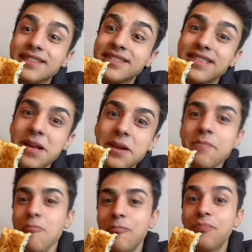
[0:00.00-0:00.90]

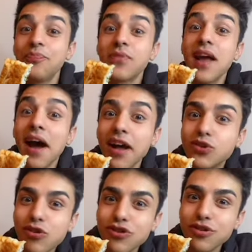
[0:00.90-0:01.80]
Kızlarım
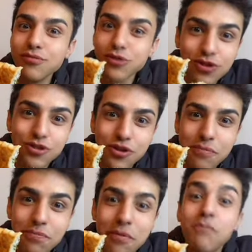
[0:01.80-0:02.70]
aç olduğumu
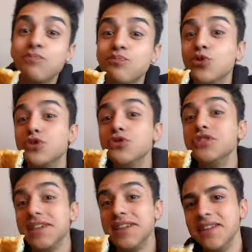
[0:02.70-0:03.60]
düşünüp
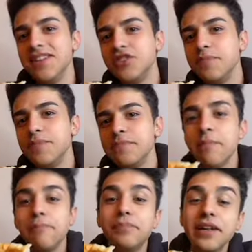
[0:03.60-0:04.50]
düşüncelilik yapıp
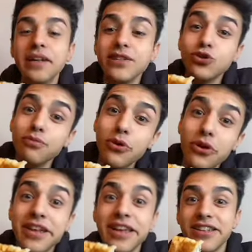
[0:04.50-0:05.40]
bana su
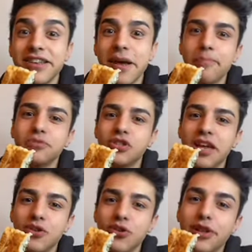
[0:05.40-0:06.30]
böreği
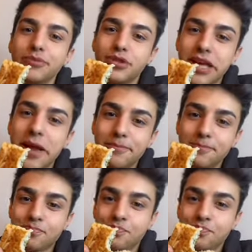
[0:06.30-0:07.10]
yapmışlar, yollamışlar.